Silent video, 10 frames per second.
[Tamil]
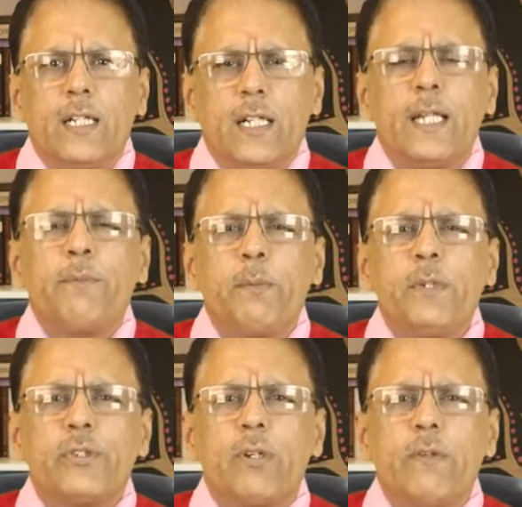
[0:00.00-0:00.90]
நான் எப்போவுமே
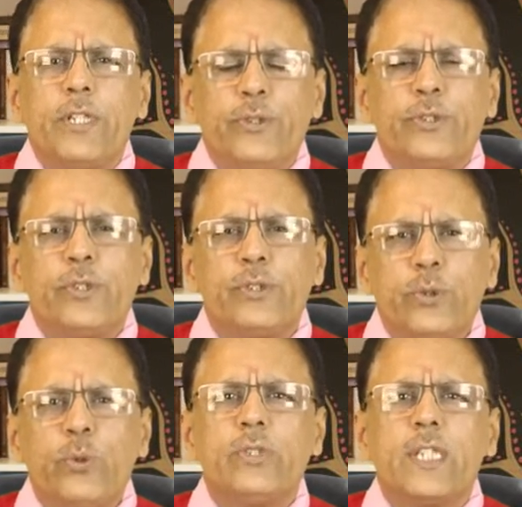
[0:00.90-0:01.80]
சொல்லுவேன் யூ ஷுட்
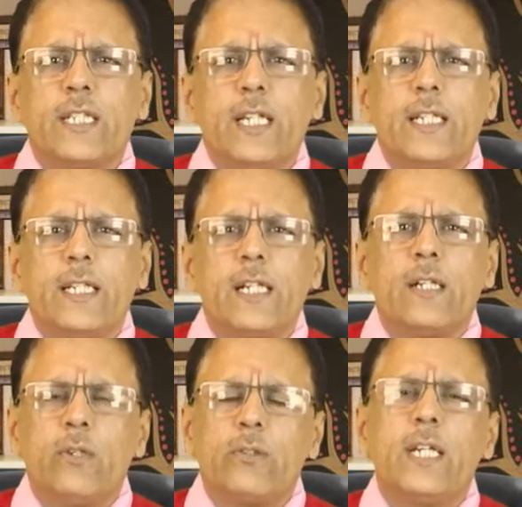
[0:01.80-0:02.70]
சூஸ் அ கெரியர்
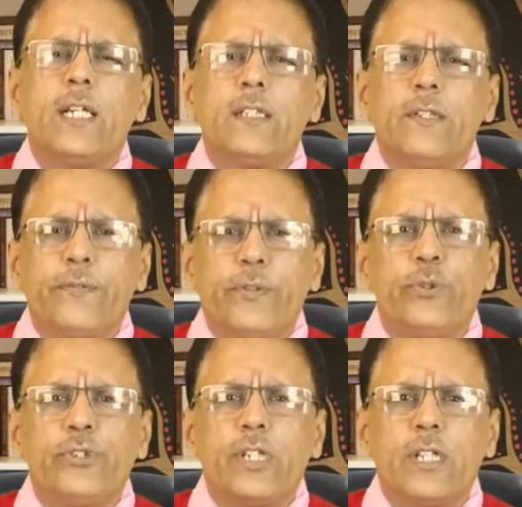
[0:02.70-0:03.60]
லுக்கிங் அட் த
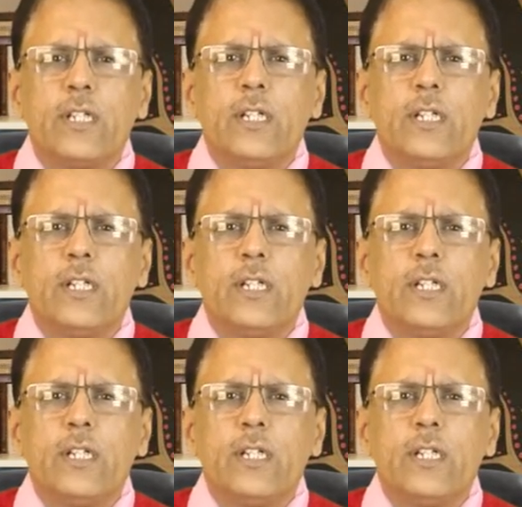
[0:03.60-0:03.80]
ஃப்யூச்சர்